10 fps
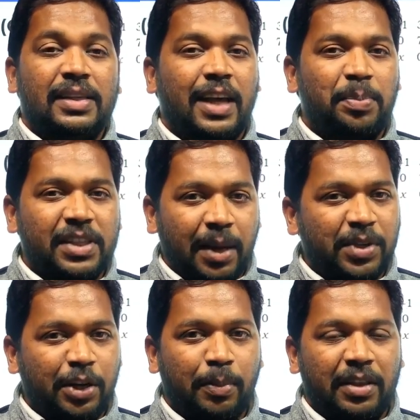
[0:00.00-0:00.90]
సబ్స్క్రైబ్
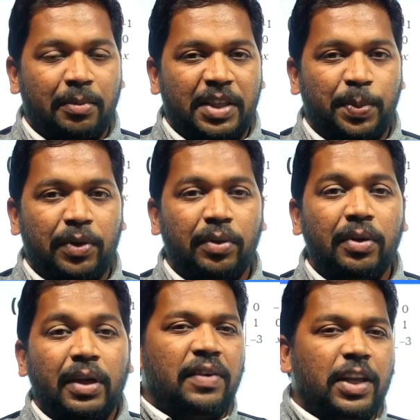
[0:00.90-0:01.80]
చేయడం మాత్రం మర్చిపోవద్దు
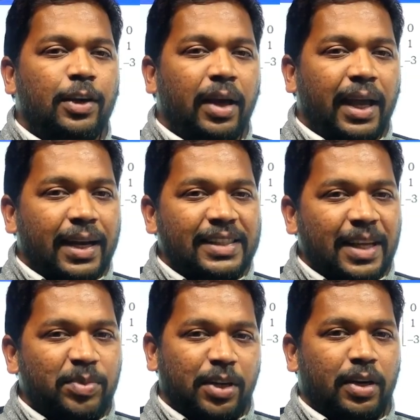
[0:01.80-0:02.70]
ఈ వీడియో ఎక్కడ
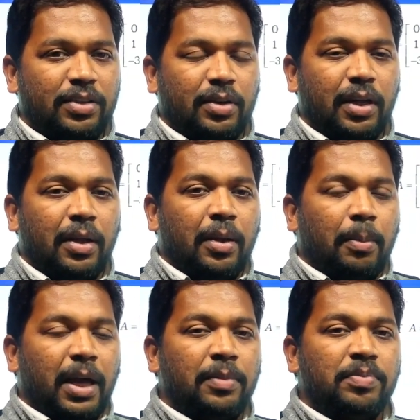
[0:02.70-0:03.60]
స్కిప్ చేయకుండా చూడండి
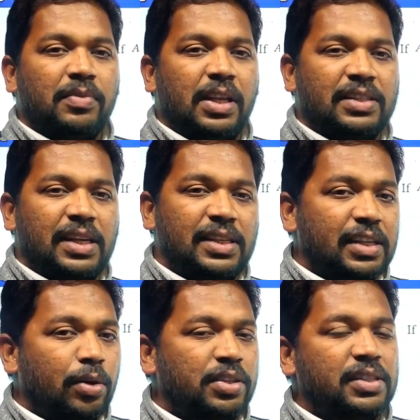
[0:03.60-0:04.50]
మనం డిస్కస్
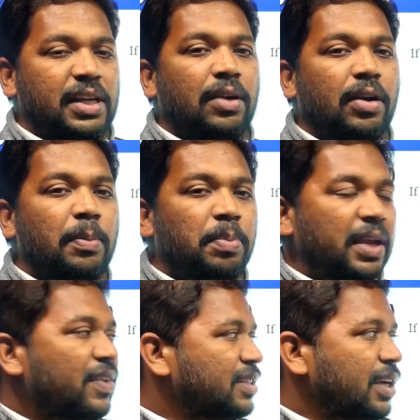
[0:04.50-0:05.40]
చేసే క్వశ్చన్స్ అన్ని కూడా
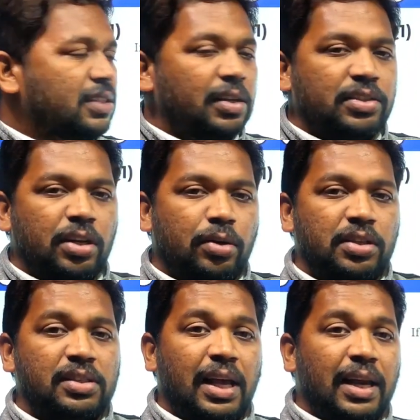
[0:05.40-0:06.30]
ప్రీవియస్ ఇయర్స్ లో ఇచ్చిన
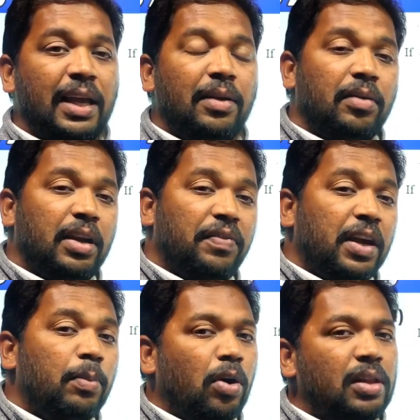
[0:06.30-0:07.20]
క్వశ్చన్స్ అలాగే
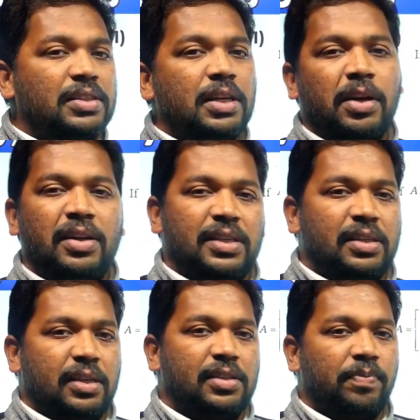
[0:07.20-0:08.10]
డిఫరెంట్ మోడల్స్ ని మనం
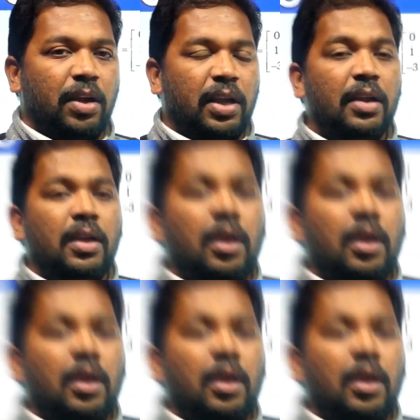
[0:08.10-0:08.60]
డిస్కస్ చేస్తాం ఓకే